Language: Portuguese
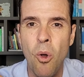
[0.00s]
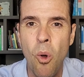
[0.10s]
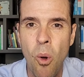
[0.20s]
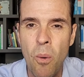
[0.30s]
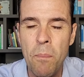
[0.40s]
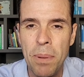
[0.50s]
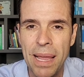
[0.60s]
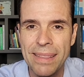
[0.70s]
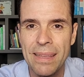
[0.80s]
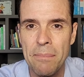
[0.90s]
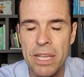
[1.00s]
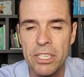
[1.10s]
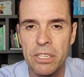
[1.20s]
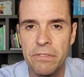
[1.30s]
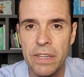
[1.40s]

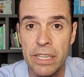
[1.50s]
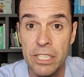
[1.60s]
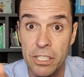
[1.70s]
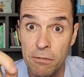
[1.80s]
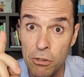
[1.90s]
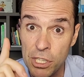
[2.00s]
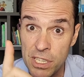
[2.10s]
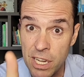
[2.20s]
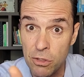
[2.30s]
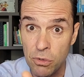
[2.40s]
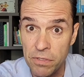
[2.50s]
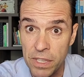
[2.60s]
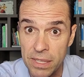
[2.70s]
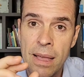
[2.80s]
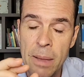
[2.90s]
completamente diferente. Você
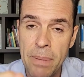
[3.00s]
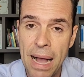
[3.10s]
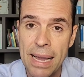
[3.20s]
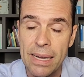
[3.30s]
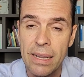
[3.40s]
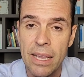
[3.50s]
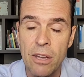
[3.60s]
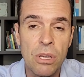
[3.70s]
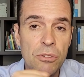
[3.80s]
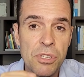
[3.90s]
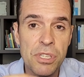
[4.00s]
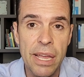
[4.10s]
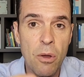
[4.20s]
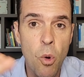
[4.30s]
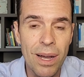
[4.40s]
duvida? Repara, eu não
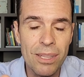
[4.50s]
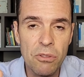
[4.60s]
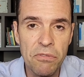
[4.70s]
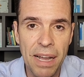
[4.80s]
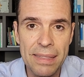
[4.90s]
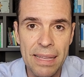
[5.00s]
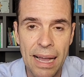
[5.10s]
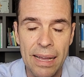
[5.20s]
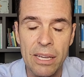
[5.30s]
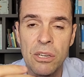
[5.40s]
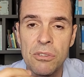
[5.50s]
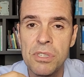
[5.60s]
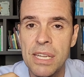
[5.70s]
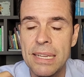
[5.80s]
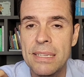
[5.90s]
sei quanto vai dar, eu não
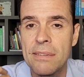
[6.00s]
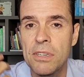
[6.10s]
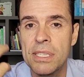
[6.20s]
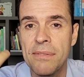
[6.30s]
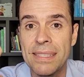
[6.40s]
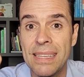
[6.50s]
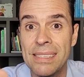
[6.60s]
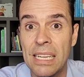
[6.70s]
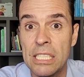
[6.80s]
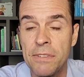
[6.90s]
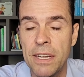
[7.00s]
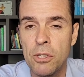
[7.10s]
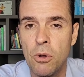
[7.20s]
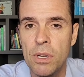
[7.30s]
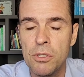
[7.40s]
sei se você vai estar
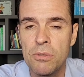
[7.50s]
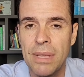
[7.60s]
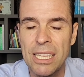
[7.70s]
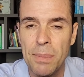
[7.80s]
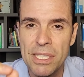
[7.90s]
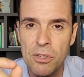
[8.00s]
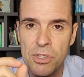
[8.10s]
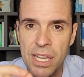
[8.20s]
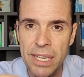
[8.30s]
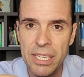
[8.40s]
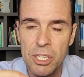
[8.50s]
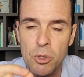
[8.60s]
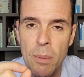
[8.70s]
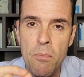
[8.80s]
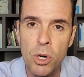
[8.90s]
satisfeito com o resultado, mas eu sei que
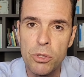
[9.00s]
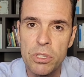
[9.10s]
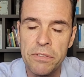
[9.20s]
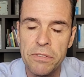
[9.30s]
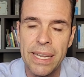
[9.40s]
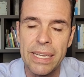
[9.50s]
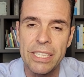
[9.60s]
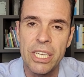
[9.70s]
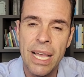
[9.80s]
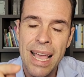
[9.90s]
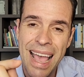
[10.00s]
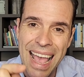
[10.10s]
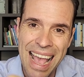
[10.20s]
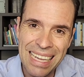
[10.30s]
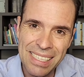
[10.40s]
isso é muito diferente.
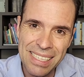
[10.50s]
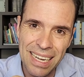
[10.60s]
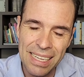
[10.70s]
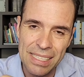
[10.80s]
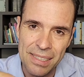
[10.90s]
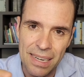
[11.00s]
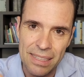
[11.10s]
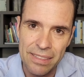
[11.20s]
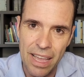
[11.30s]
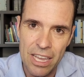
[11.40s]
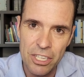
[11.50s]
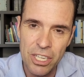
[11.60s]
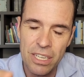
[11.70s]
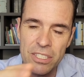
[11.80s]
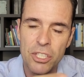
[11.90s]
Essa
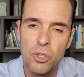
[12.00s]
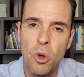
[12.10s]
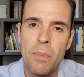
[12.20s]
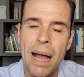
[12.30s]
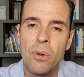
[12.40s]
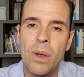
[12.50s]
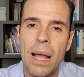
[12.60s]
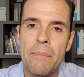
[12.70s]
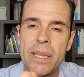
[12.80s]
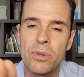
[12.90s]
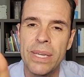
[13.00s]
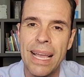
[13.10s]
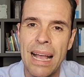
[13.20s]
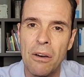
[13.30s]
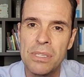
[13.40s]
estratégia de tomar o caminho
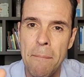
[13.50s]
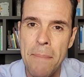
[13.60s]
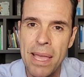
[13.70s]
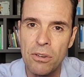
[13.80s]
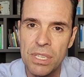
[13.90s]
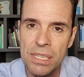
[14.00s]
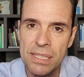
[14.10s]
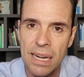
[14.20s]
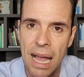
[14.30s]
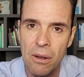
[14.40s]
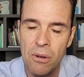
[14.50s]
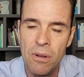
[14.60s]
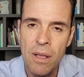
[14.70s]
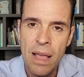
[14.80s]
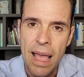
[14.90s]
que causa menos
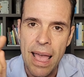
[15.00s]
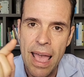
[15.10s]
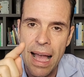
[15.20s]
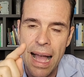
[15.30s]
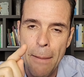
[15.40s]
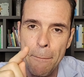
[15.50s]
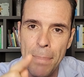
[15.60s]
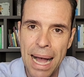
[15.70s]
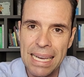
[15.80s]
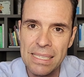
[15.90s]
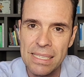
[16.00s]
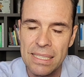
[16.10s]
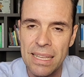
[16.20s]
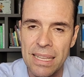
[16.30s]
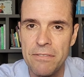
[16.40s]
estrago é a
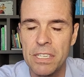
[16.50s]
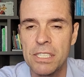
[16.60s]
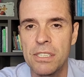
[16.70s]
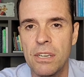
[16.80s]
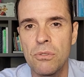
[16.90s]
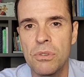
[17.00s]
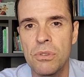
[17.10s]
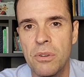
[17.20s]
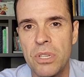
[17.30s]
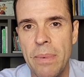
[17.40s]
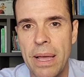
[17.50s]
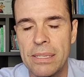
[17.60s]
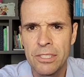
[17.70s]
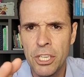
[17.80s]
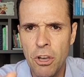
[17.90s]
base da reversão do seu
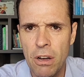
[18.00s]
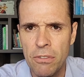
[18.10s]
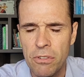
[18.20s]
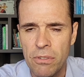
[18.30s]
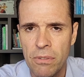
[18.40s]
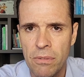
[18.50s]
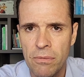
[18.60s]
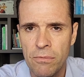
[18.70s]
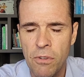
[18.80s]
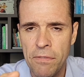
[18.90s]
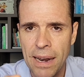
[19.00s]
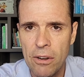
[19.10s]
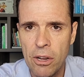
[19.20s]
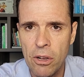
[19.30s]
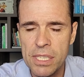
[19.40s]
diabetes. De novo, vou
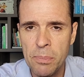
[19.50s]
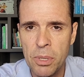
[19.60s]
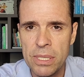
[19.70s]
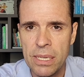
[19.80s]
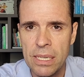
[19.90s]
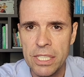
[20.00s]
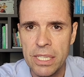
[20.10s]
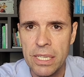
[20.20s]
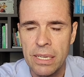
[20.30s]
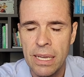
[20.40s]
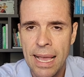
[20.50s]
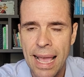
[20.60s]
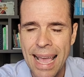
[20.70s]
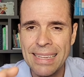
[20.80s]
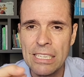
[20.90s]
falar um negócio importante aqui.
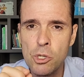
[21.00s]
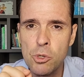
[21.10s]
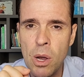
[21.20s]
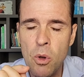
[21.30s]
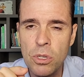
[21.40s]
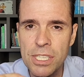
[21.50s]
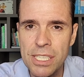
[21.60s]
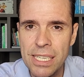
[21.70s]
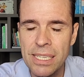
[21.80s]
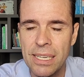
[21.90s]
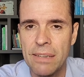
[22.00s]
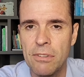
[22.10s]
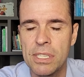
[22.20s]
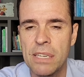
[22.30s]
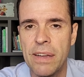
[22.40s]
É na sua cozinha que
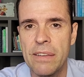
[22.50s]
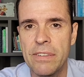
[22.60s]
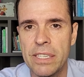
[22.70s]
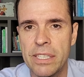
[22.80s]
você vai reverter